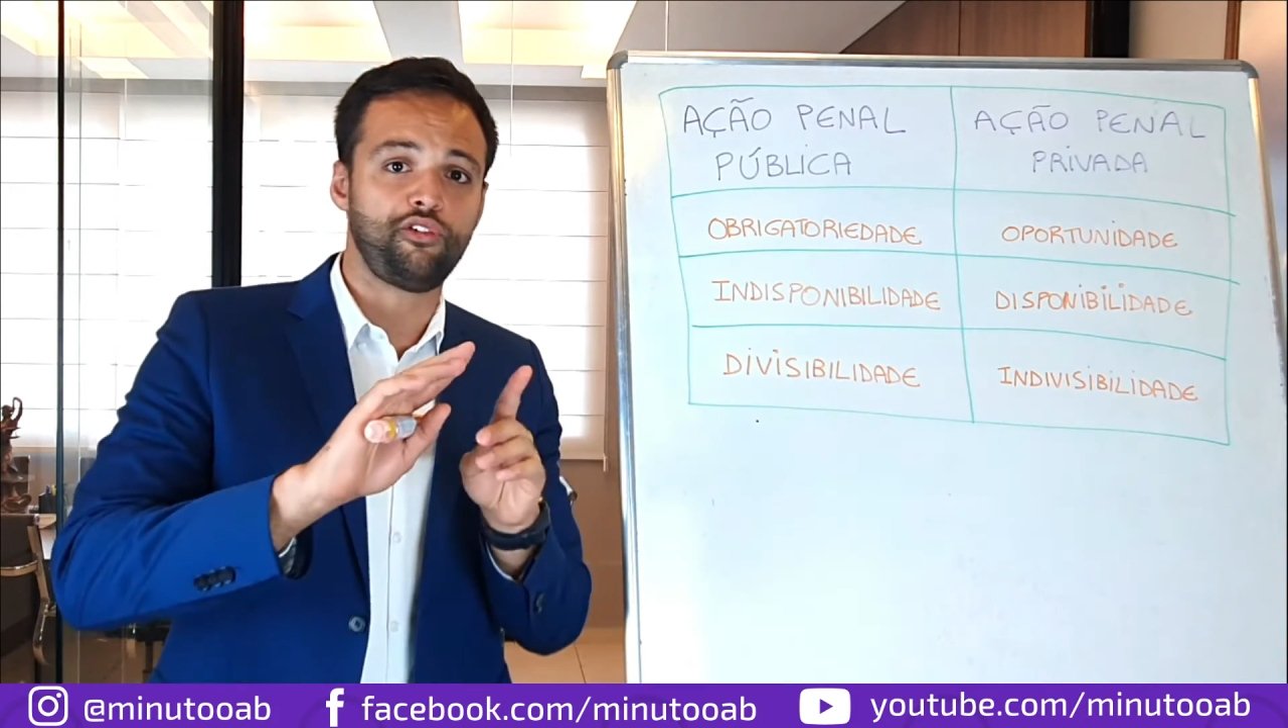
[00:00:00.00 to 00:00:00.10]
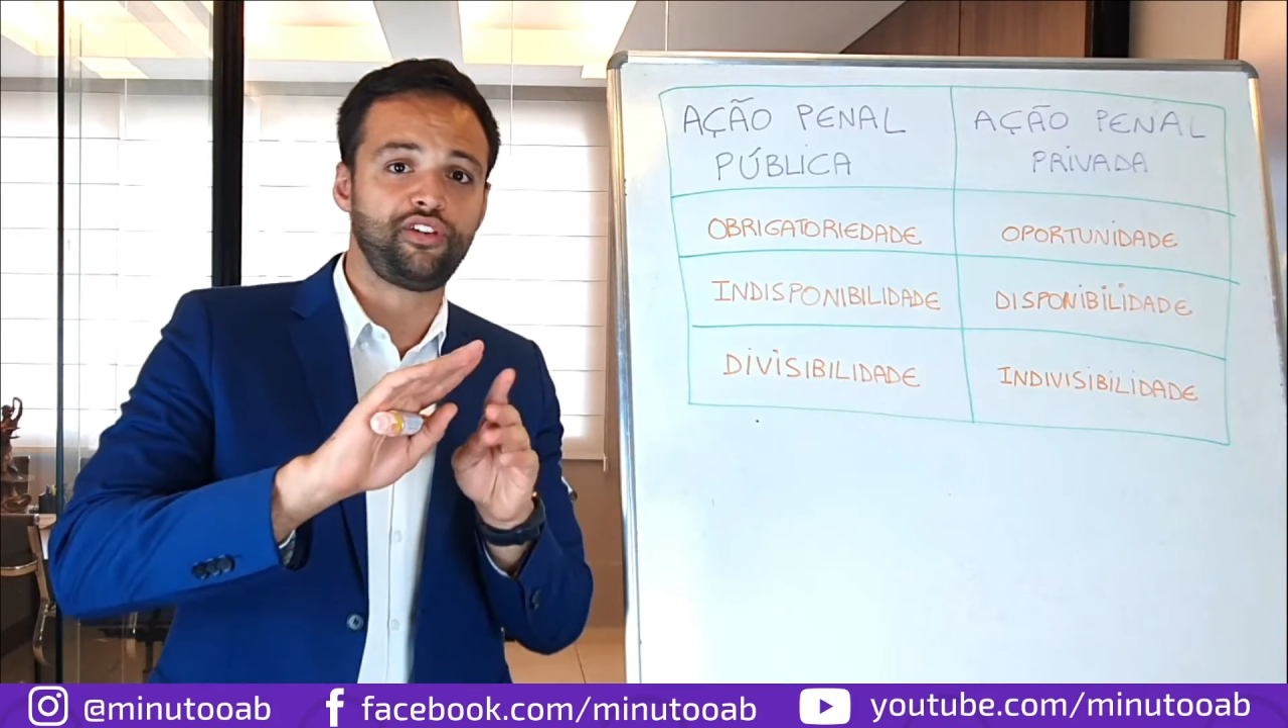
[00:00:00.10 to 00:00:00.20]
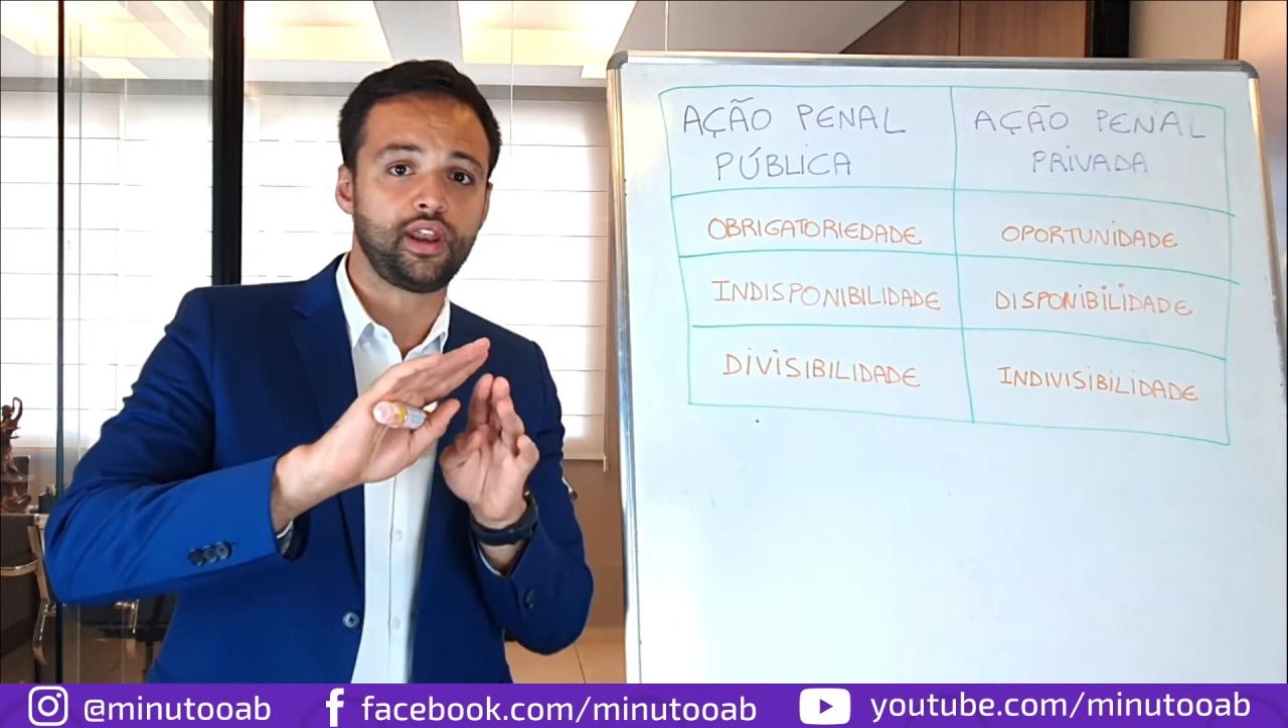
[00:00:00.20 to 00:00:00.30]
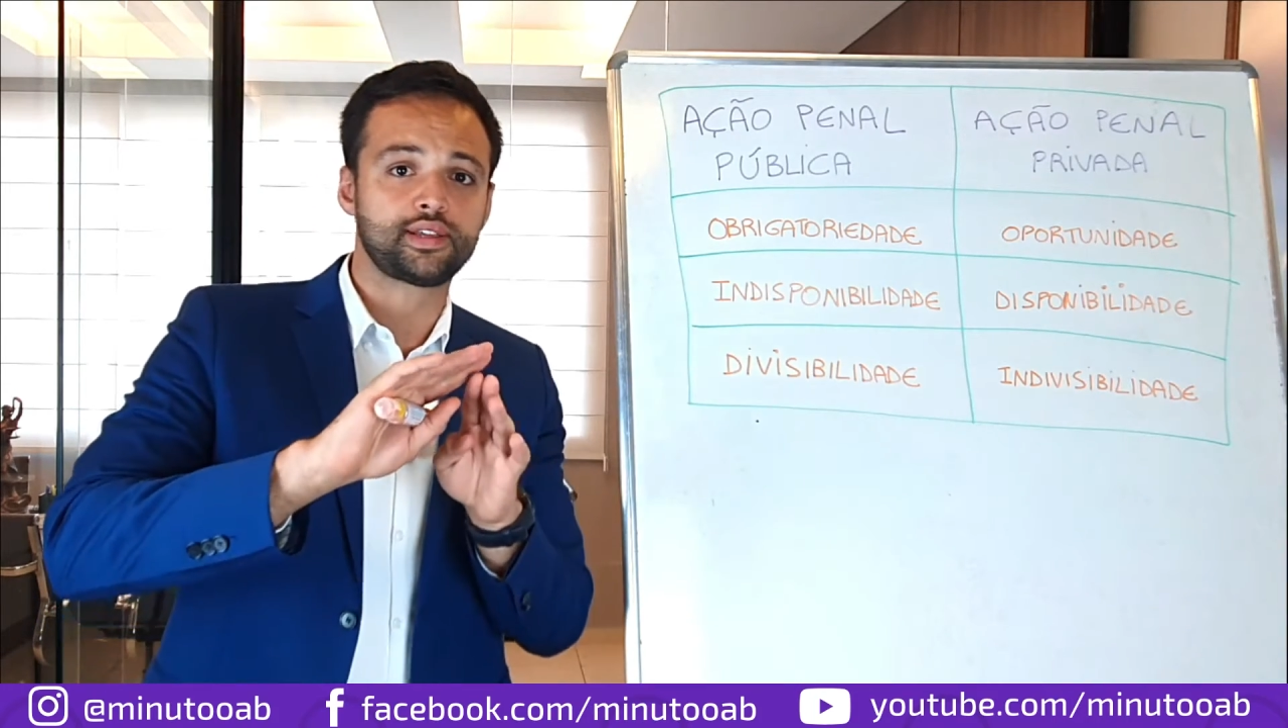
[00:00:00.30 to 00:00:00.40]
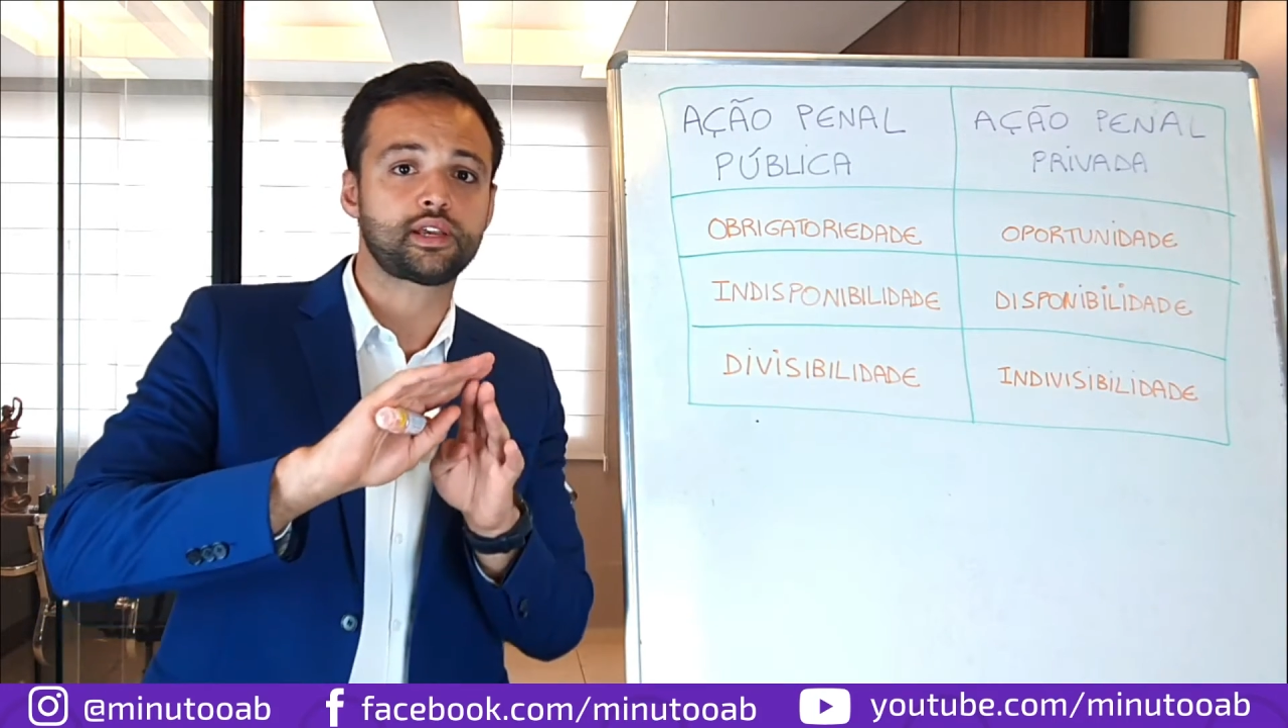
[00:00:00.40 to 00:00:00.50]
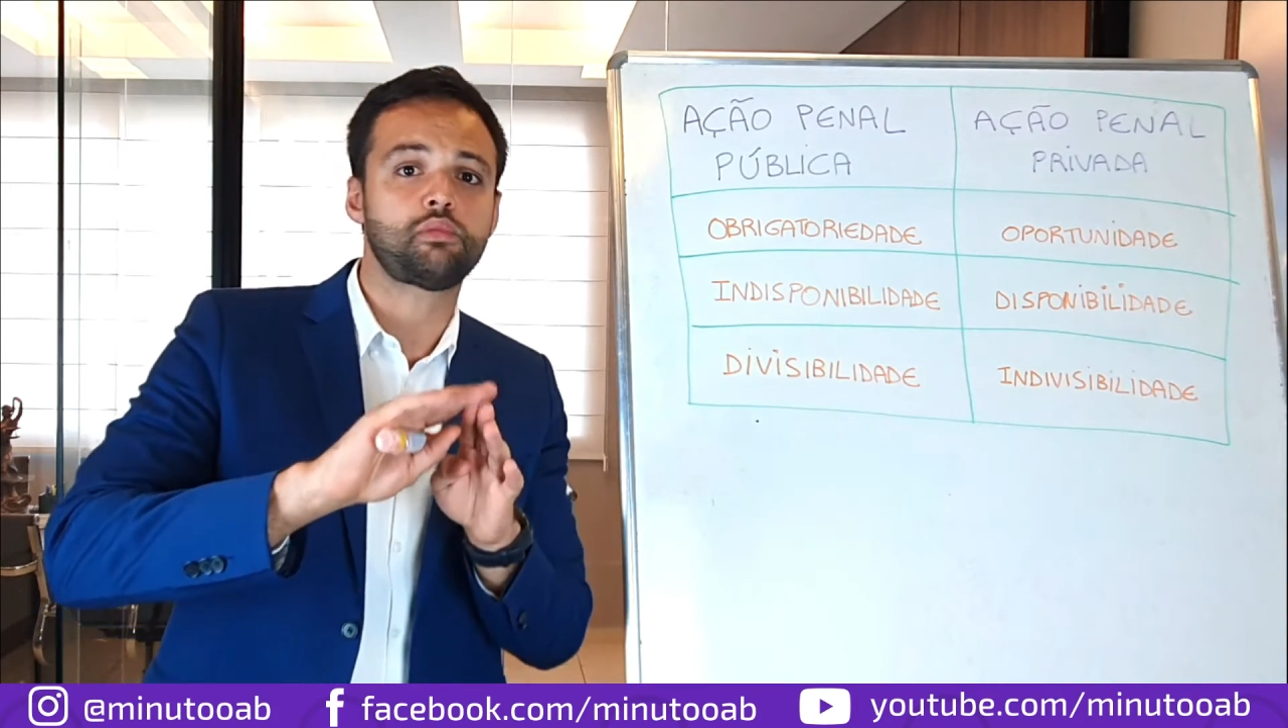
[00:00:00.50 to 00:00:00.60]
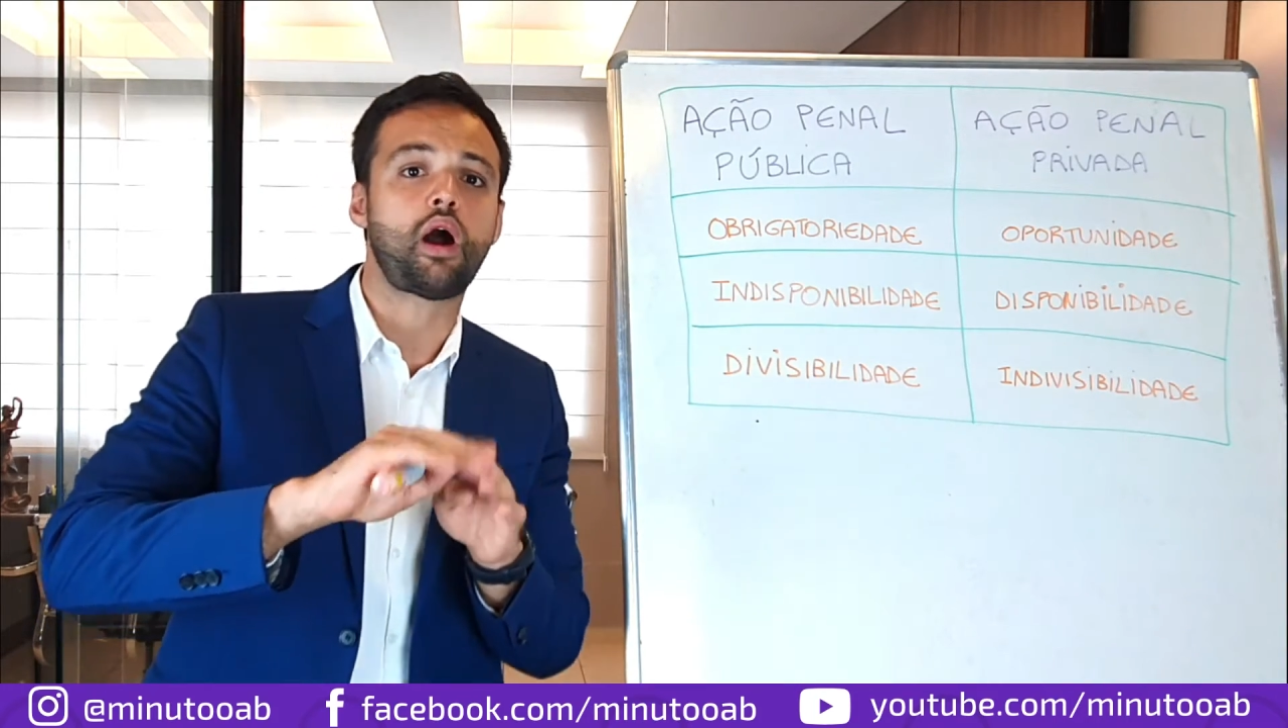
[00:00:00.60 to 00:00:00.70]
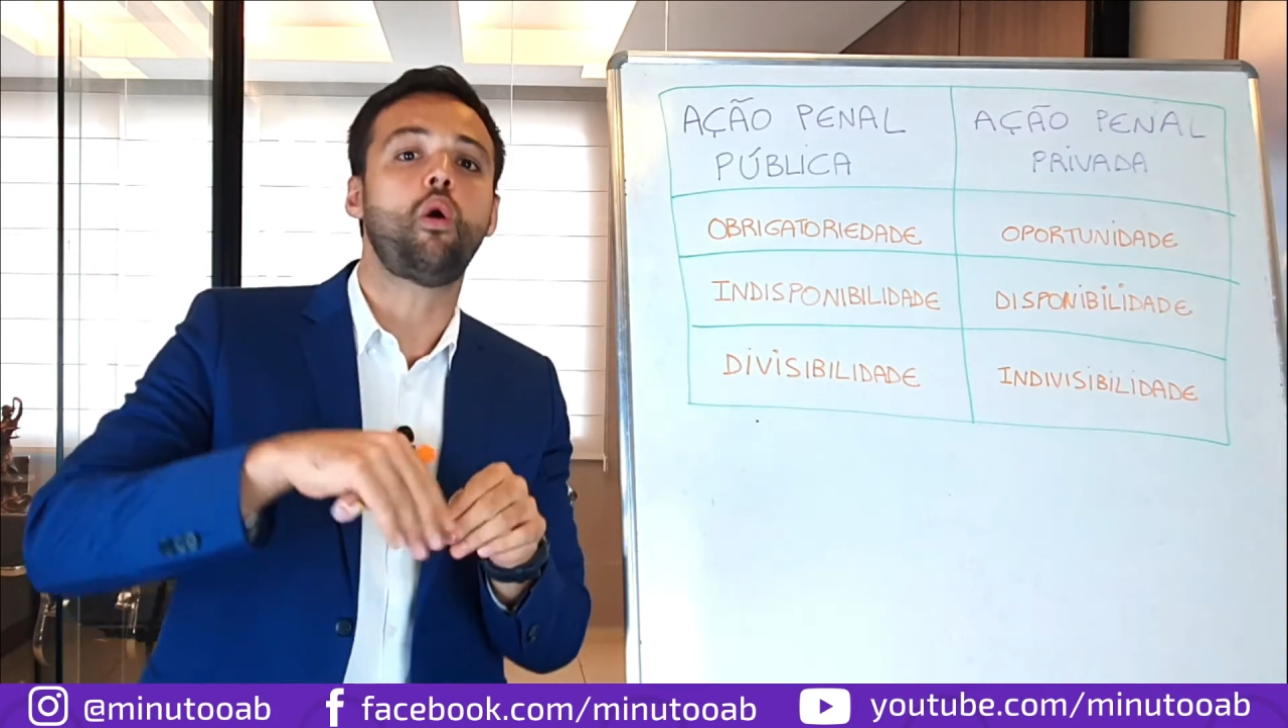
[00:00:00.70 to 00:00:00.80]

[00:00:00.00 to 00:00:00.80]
ofereça uma